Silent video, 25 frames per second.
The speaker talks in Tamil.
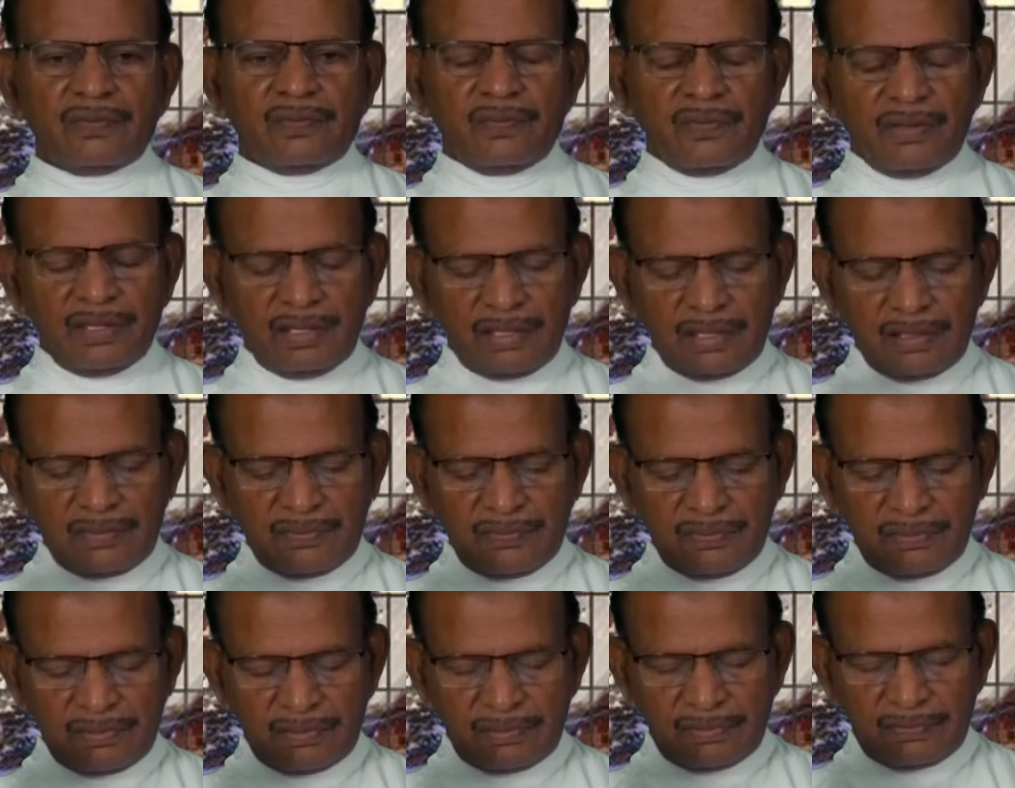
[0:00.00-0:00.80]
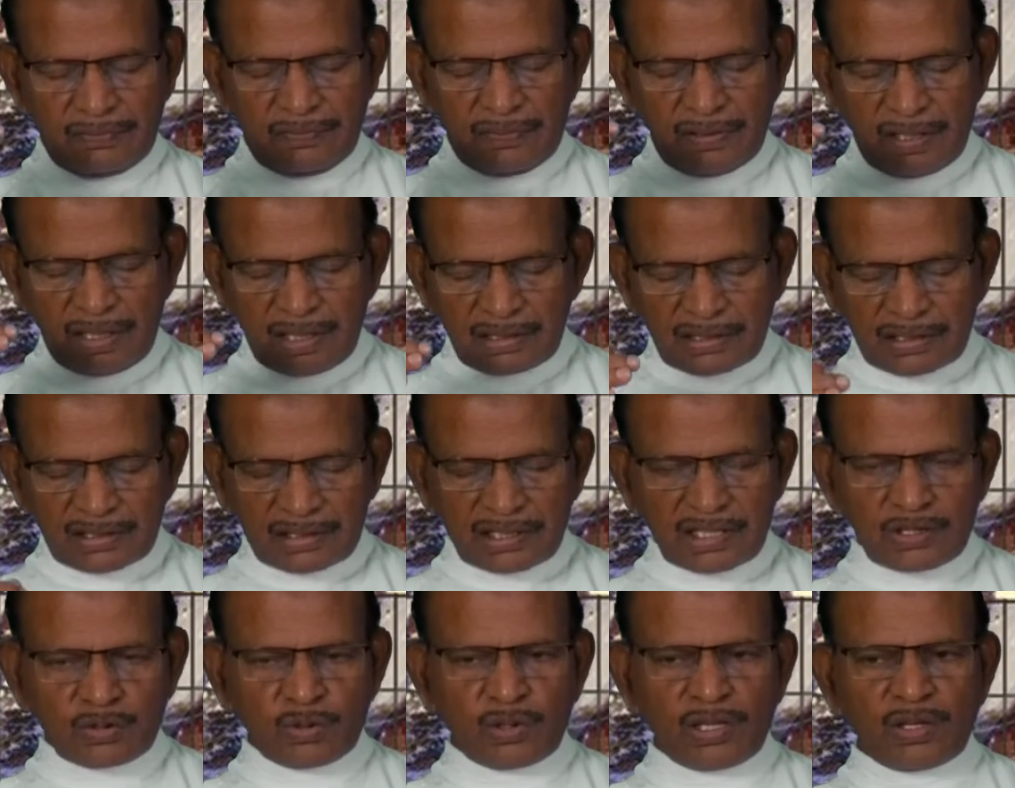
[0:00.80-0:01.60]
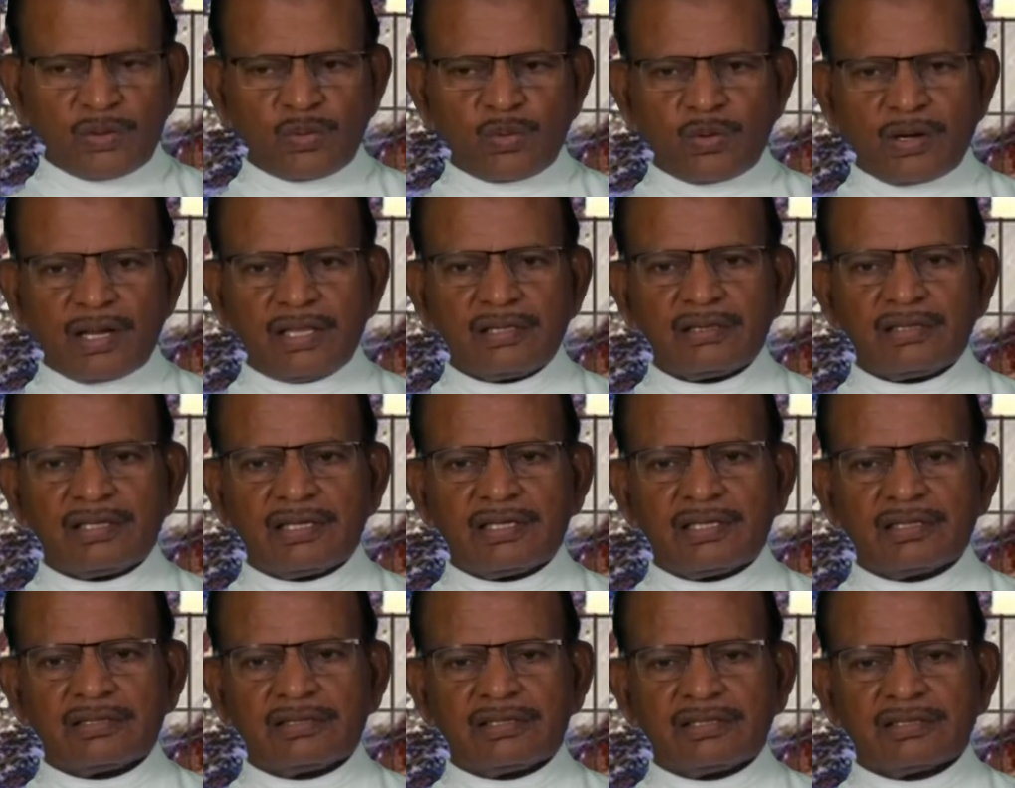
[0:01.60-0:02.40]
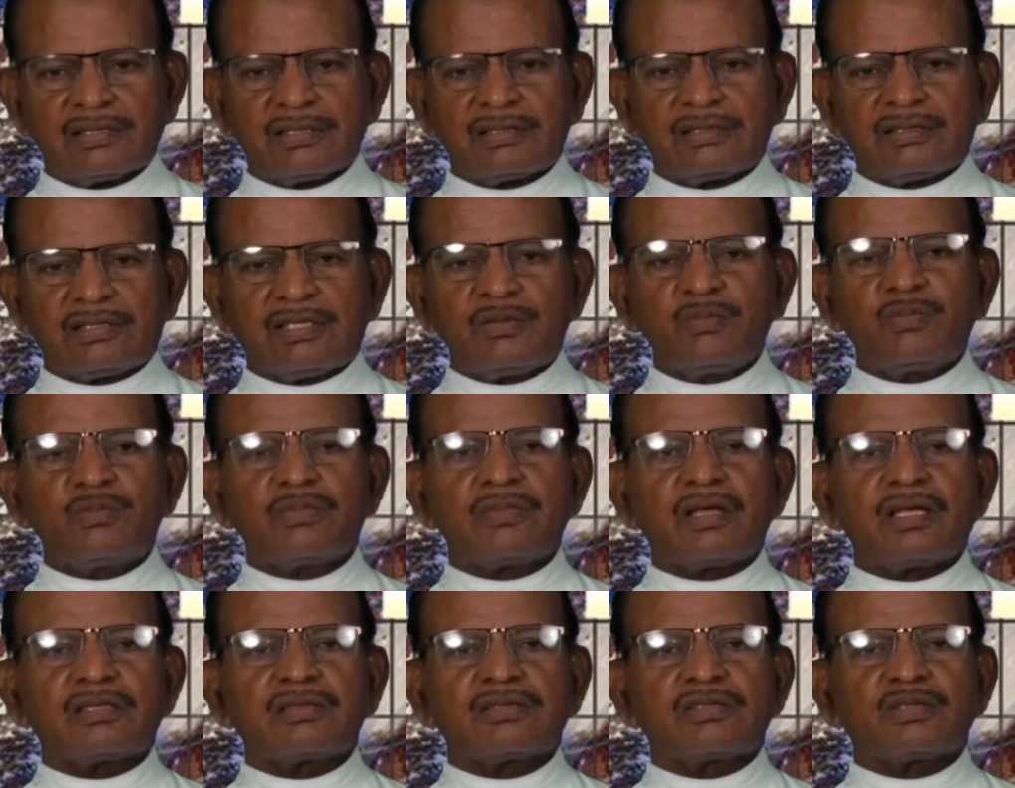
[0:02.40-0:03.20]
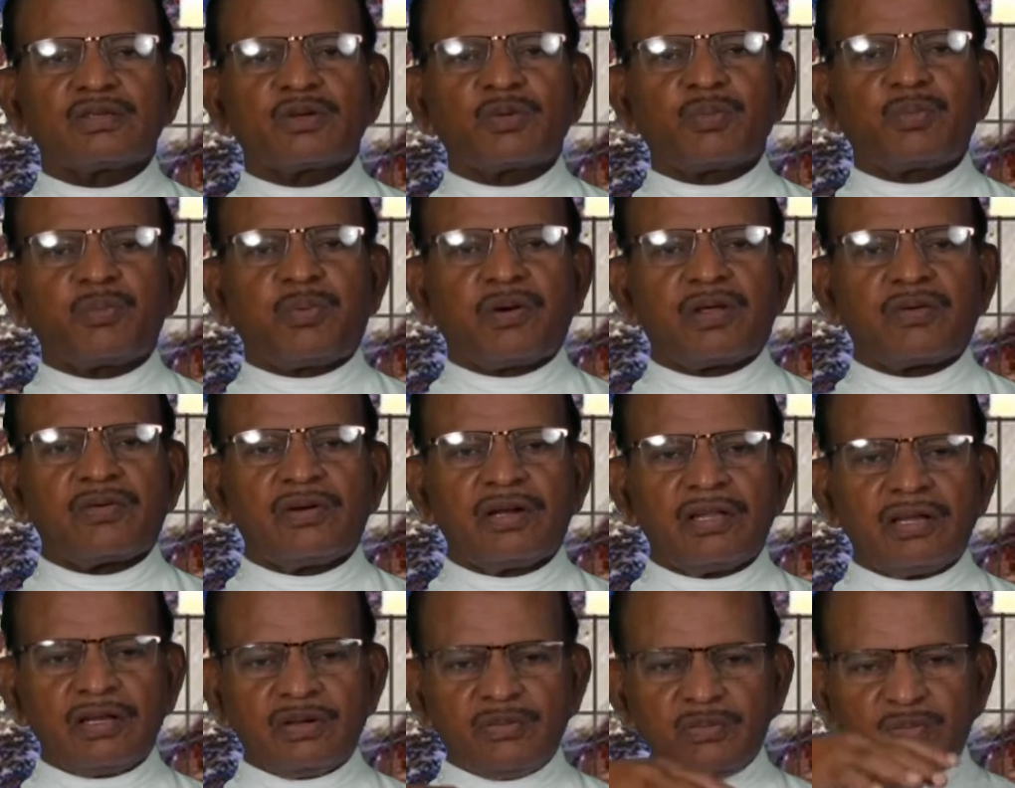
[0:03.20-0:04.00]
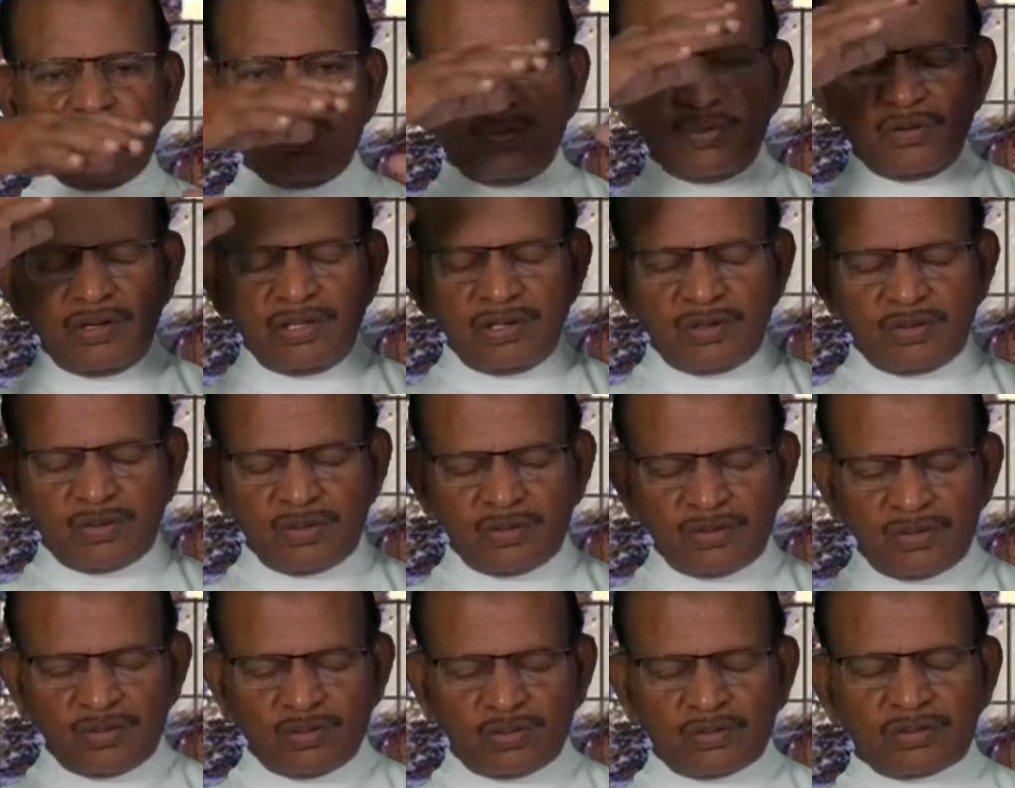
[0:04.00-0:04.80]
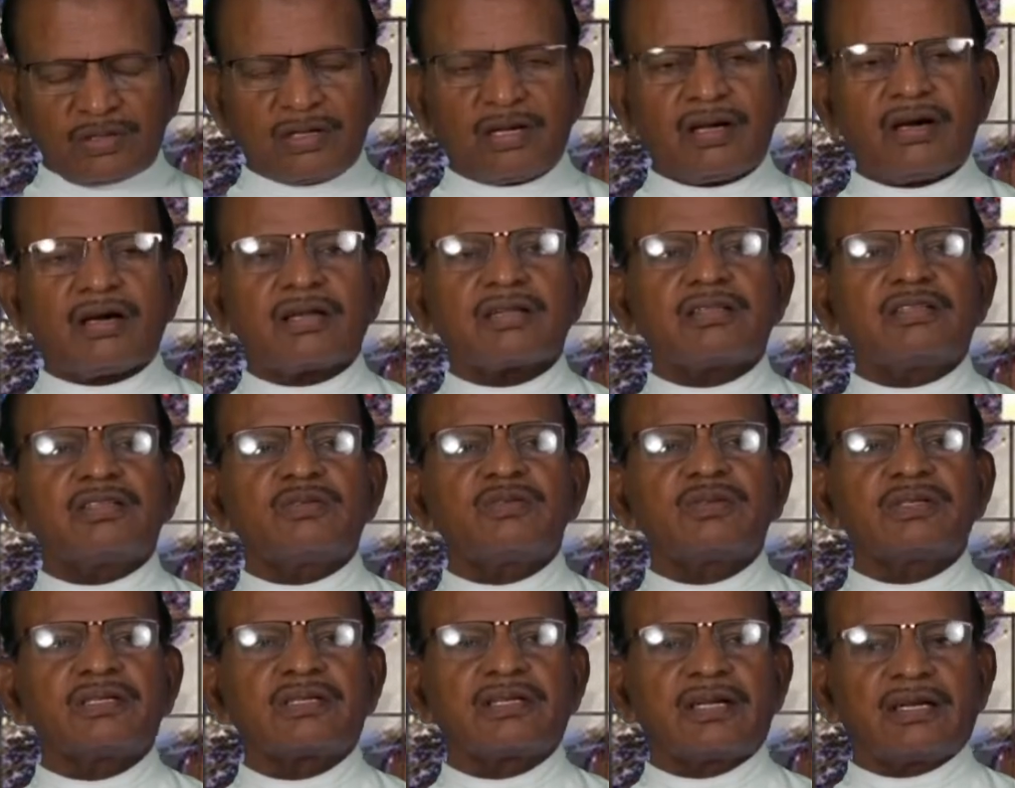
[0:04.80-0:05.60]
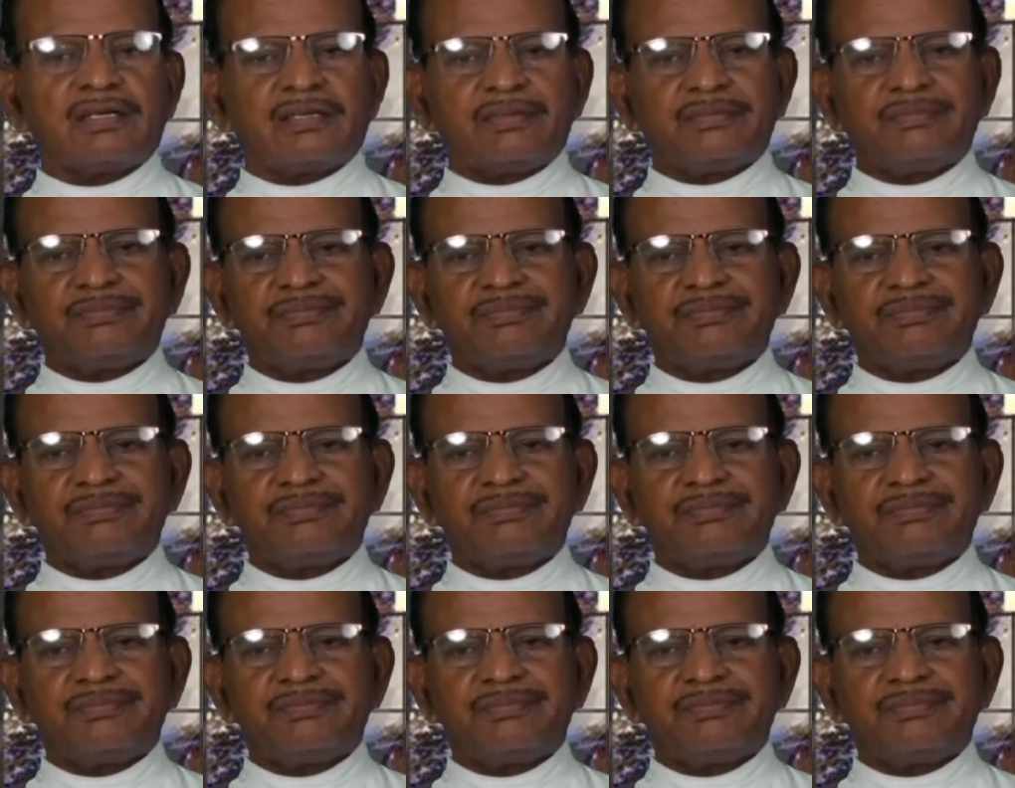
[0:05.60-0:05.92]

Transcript: வே வேசியினுடைய உடை தரித்து திம்னாத்துக்கு பார்வலில் மூடிக்கொண்டு உட்கார்ந்து விட்டாள்